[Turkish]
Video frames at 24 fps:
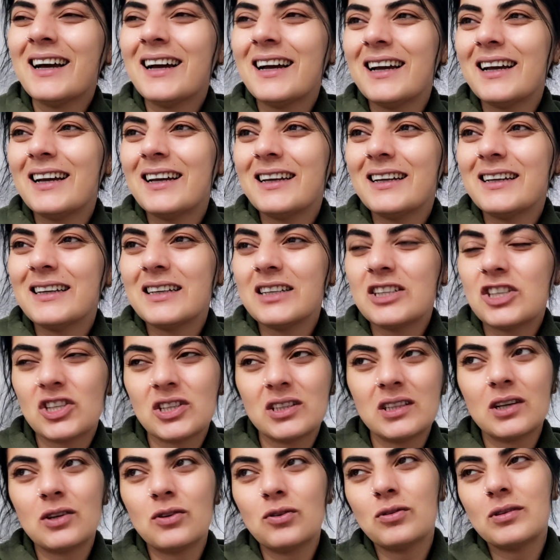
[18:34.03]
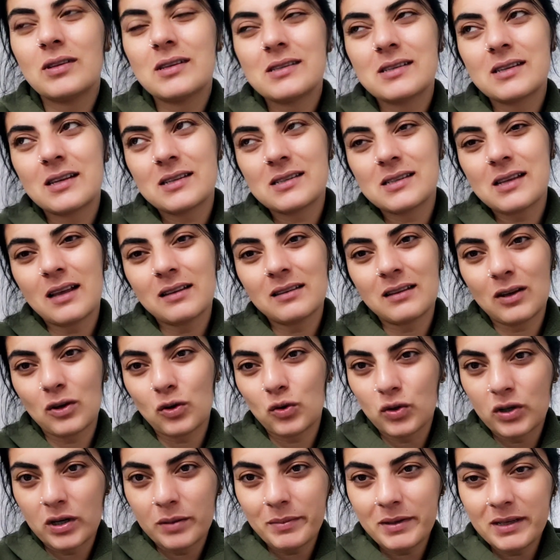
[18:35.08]
Ee, Çınar'ın odasına zaten
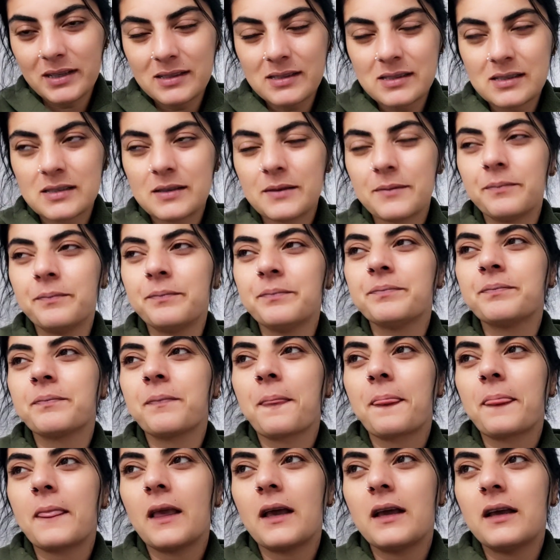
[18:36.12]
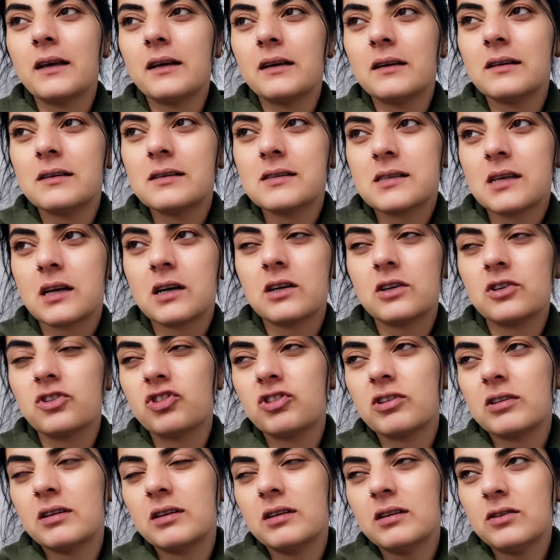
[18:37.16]
kuramayız. Ee,
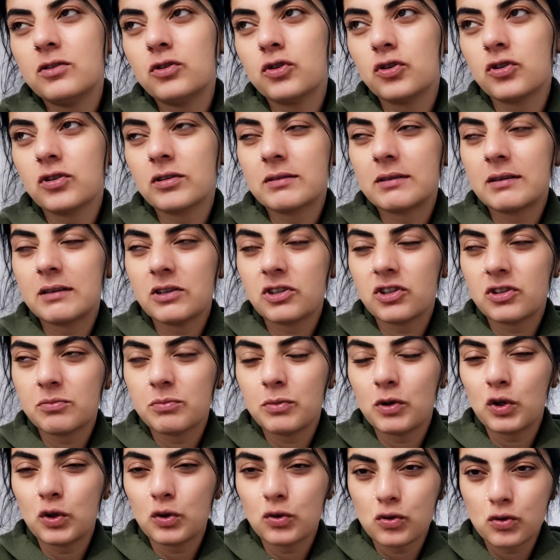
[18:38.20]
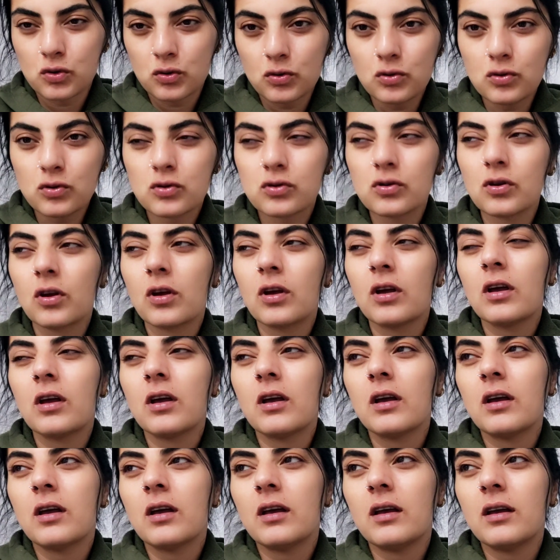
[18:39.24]
sakıncalı çocuklar için biliyorsunuz.
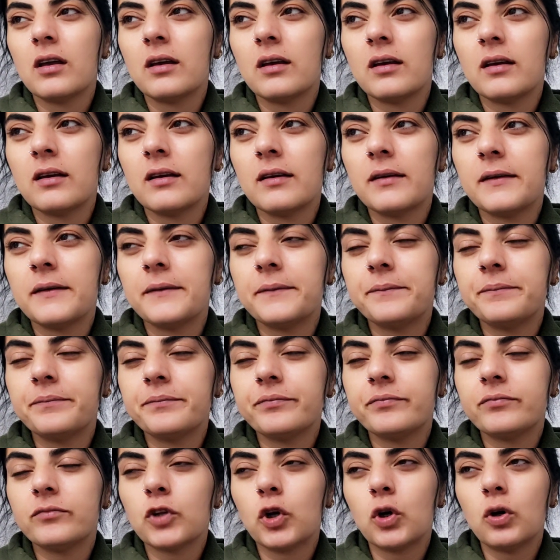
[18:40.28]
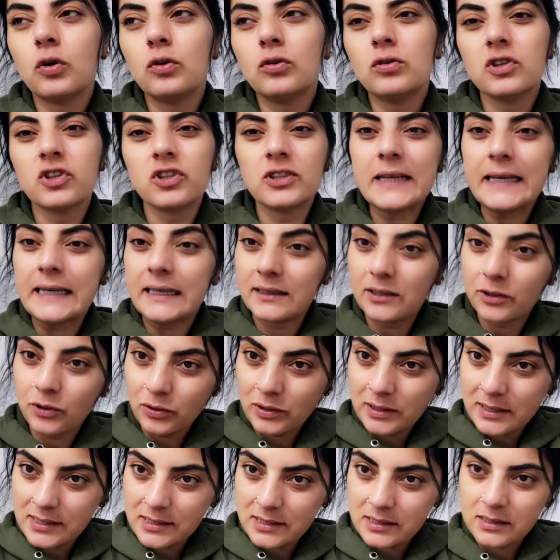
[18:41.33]
Ee, onun dışında yatak
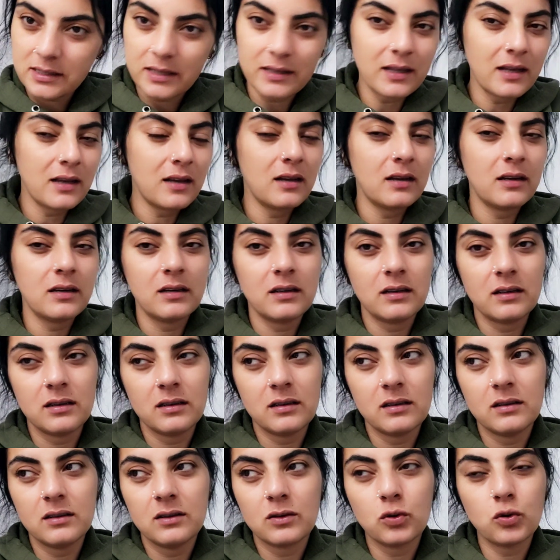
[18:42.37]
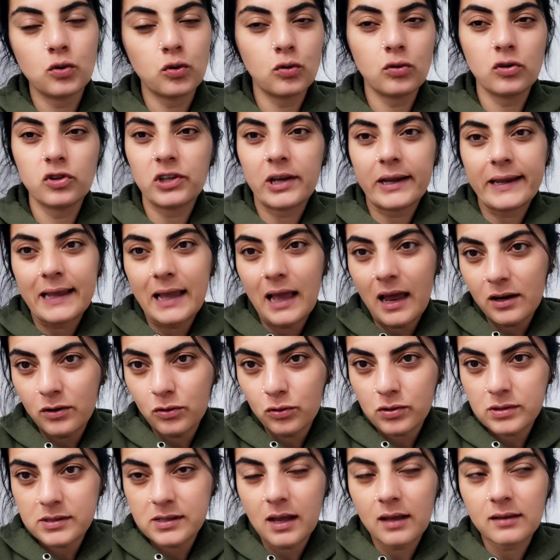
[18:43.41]
odasında da e, kurulacak yer
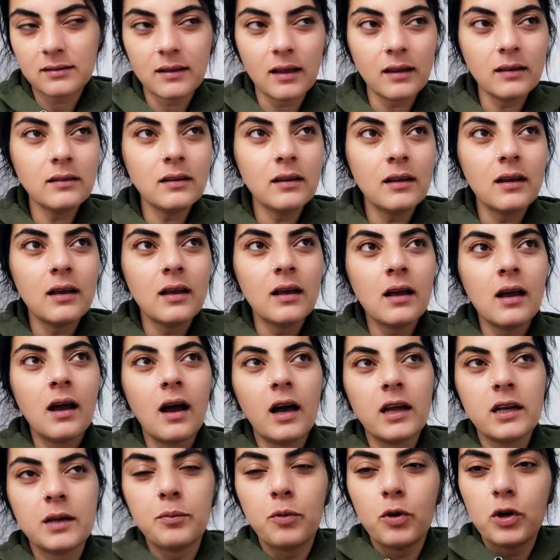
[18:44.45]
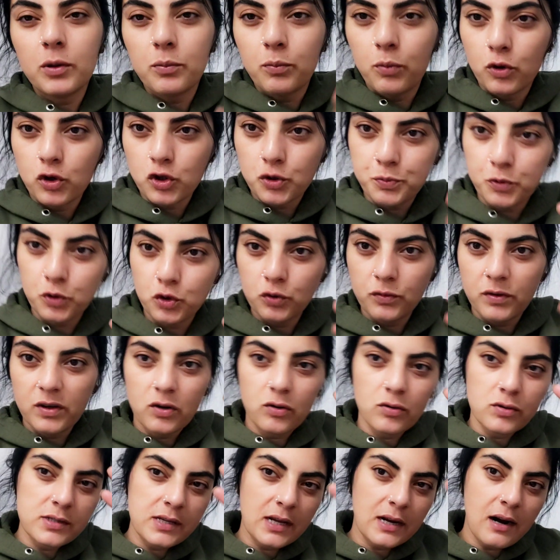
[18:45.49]
yok zaten. Hani böyle boş bir duvar
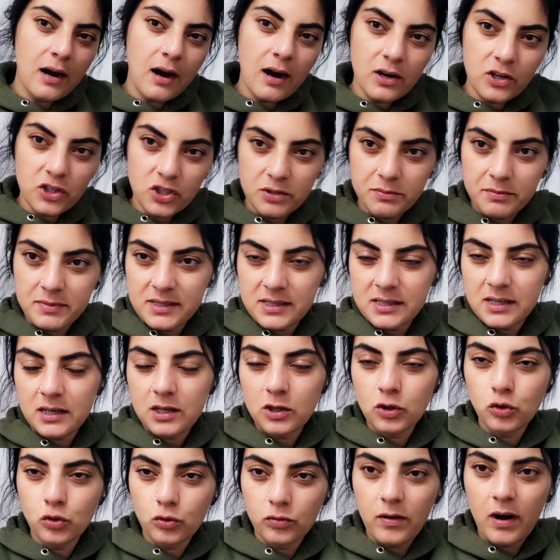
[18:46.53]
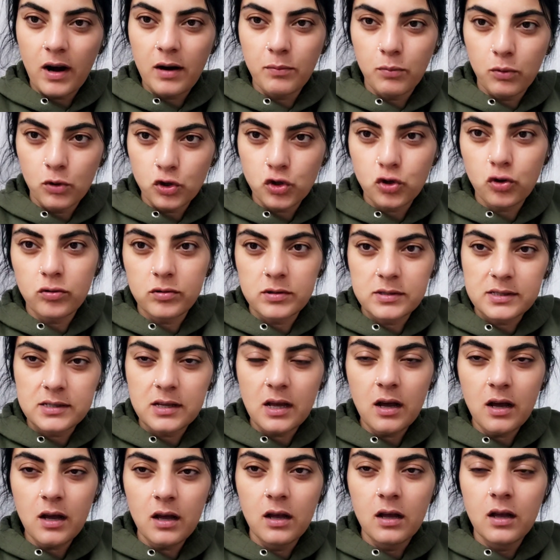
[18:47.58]
olsa karşımızdaki duvar boş
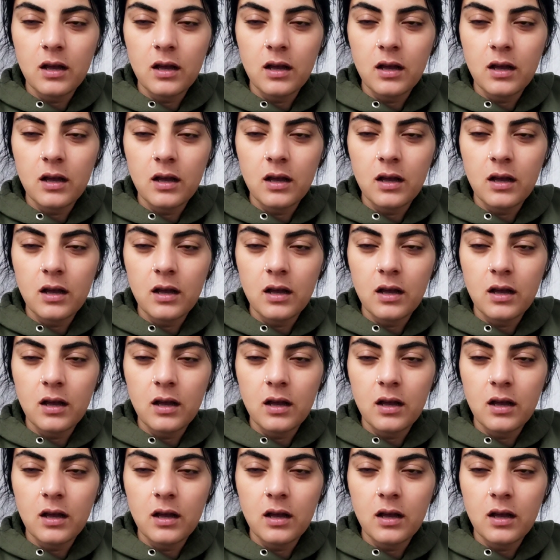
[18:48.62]
olsa